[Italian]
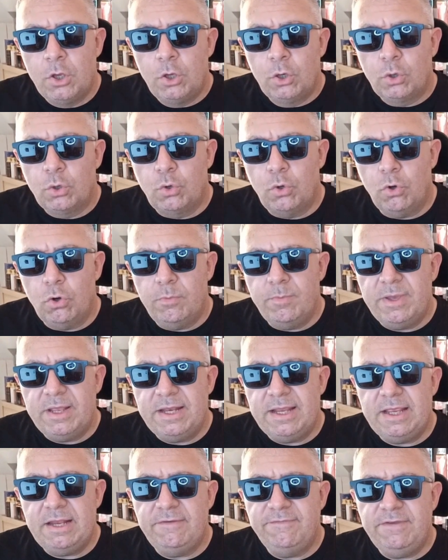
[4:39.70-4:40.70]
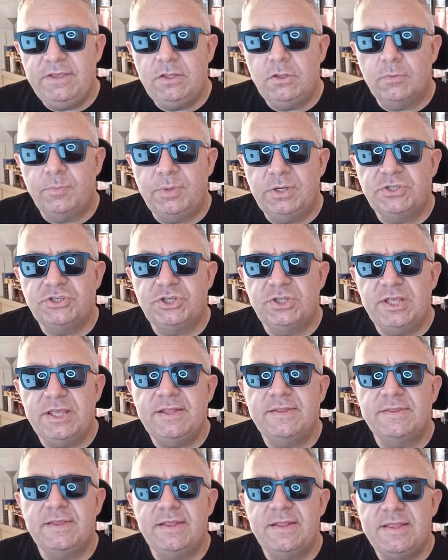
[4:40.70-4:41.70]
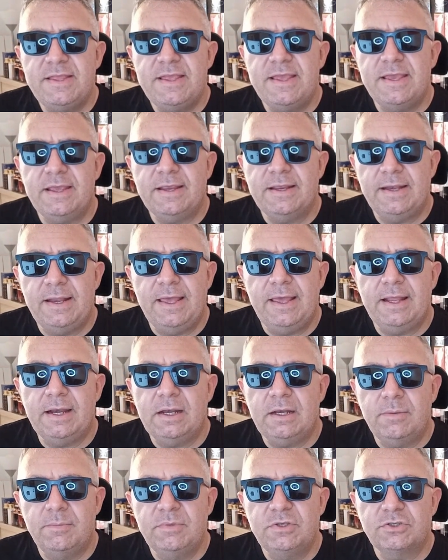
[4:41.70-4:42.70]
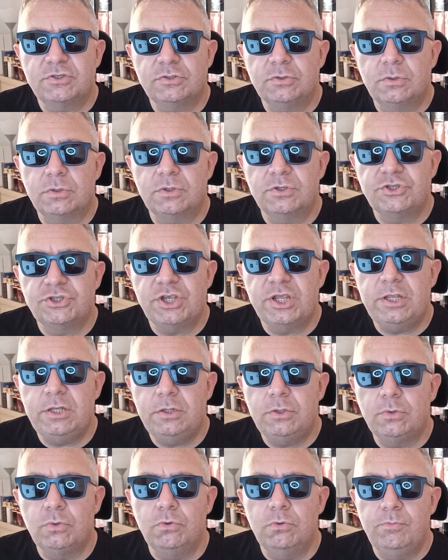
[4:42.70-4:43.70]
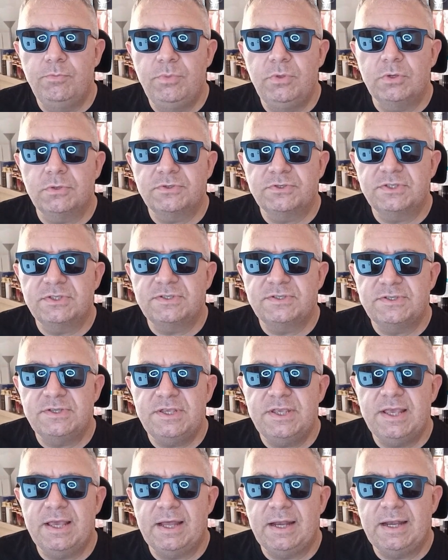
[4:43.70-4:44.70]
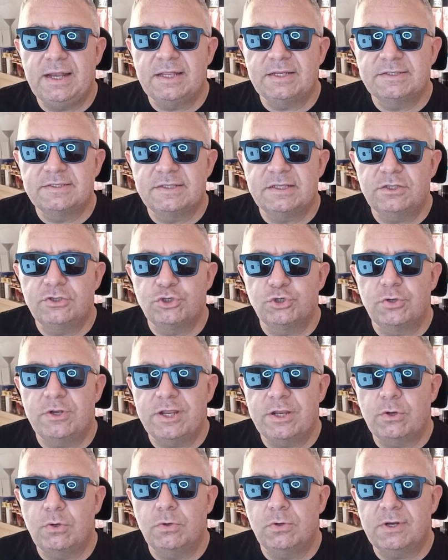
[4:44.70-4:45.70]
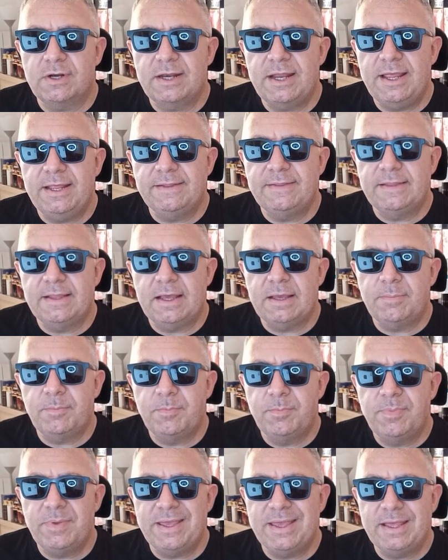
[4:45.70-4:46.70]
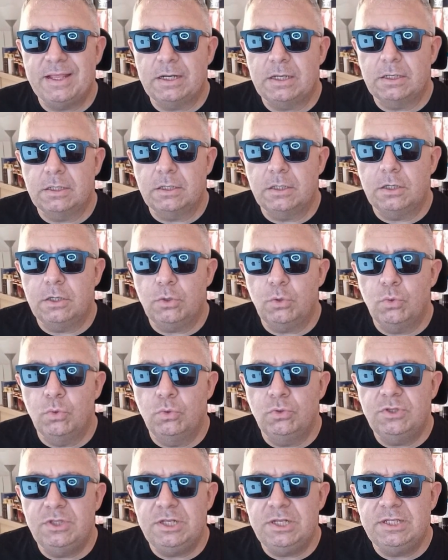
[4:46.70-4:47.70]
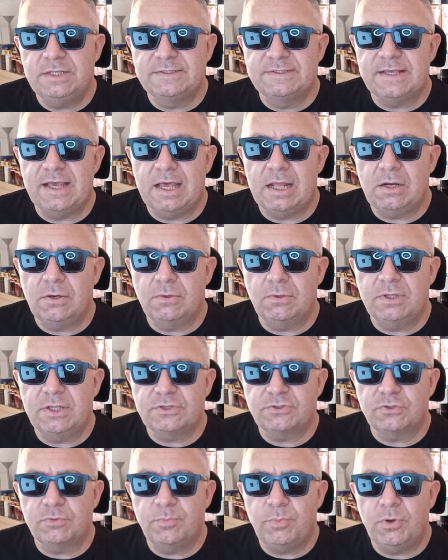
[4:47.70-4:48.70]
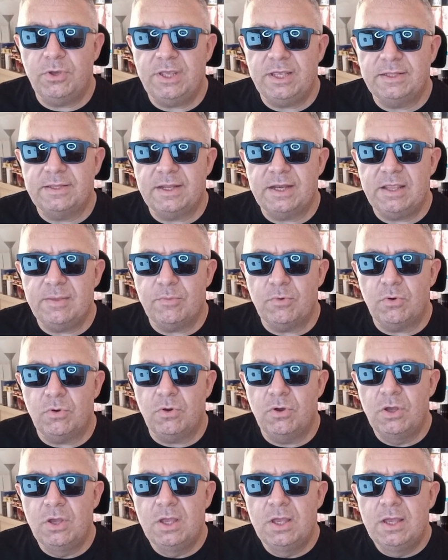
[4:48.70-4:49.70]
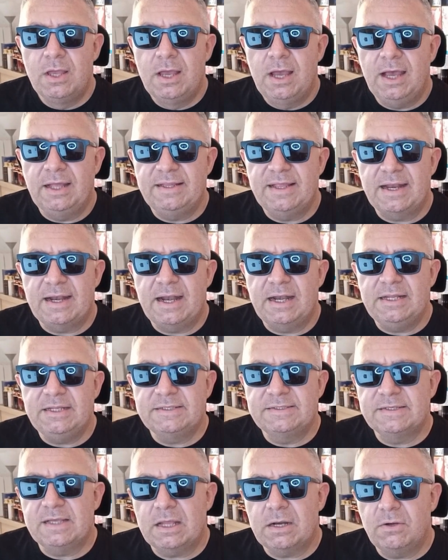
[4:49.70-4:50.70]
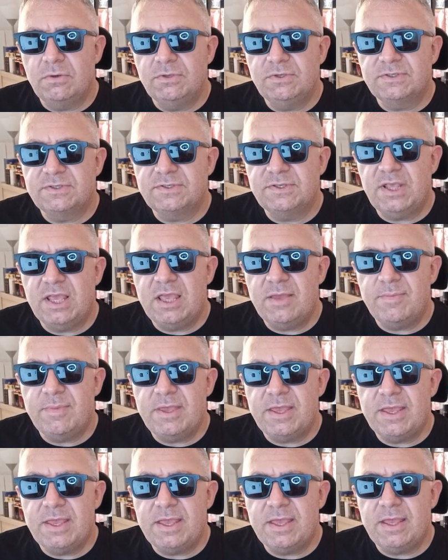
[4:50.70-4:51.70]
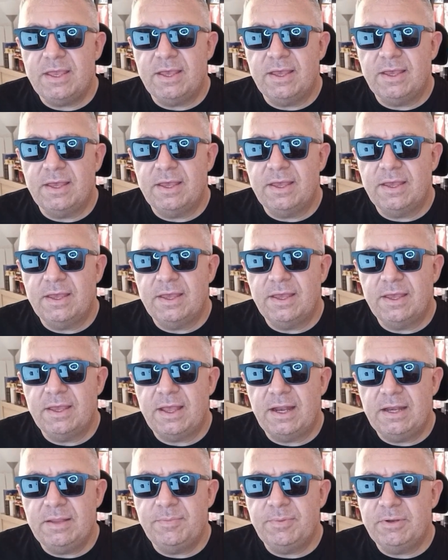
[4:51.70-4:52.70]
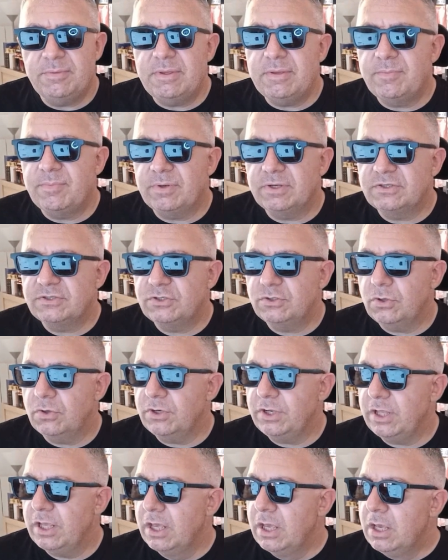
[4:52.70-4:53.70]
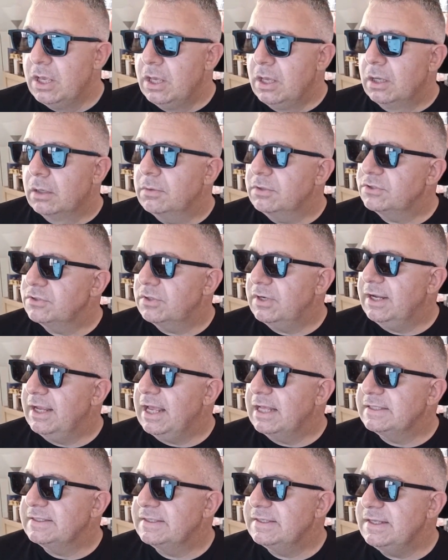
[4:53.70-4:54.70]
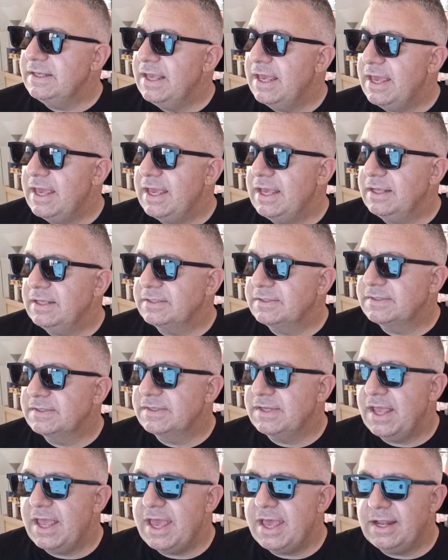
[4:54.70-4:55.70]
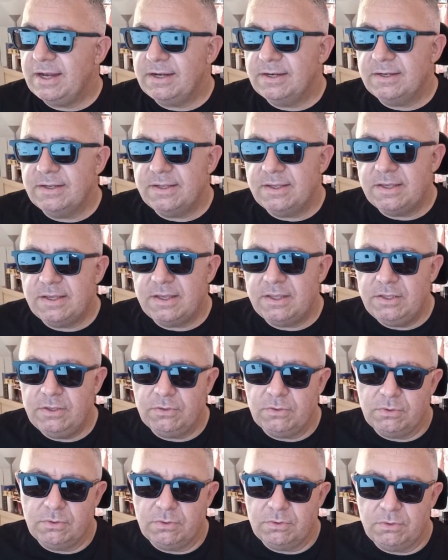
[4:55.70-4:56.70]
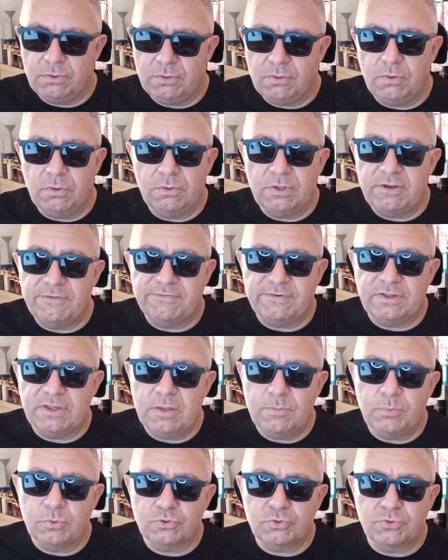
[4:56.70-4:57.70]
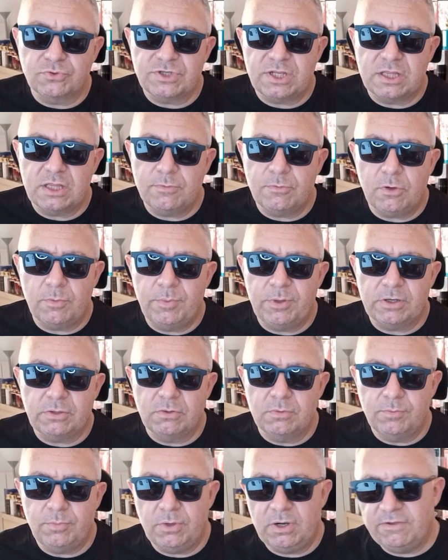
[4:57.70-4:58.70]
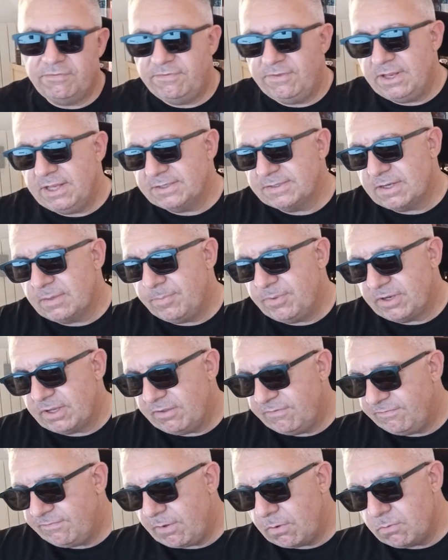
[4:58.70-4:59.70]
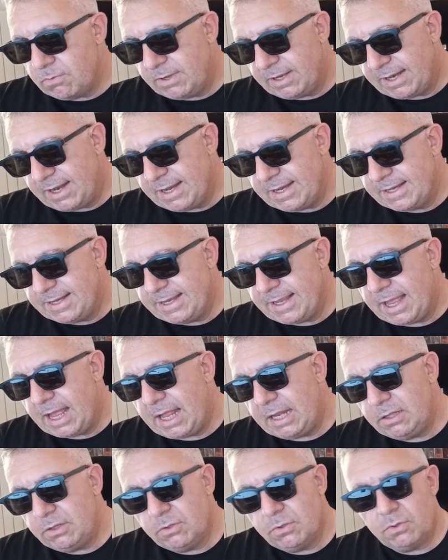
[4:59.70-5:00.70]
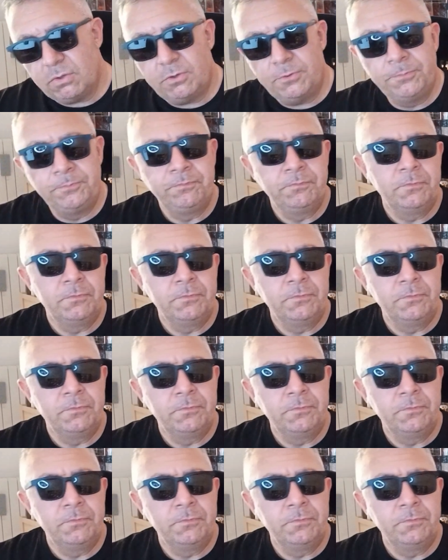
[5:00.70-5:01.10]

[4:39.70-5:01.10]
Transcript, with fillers: come nel video precedente di Eclair, mi sorge il dubbio se sia la stagione corretta per utilizzarlo. Adesso poi andremo ad analizzarlo insieme eh, alle prime impressioni. Questo ragazzi è Serra, io nel frattempo scusatemi ho aperto un po' la finestra perché fa un gran caldo,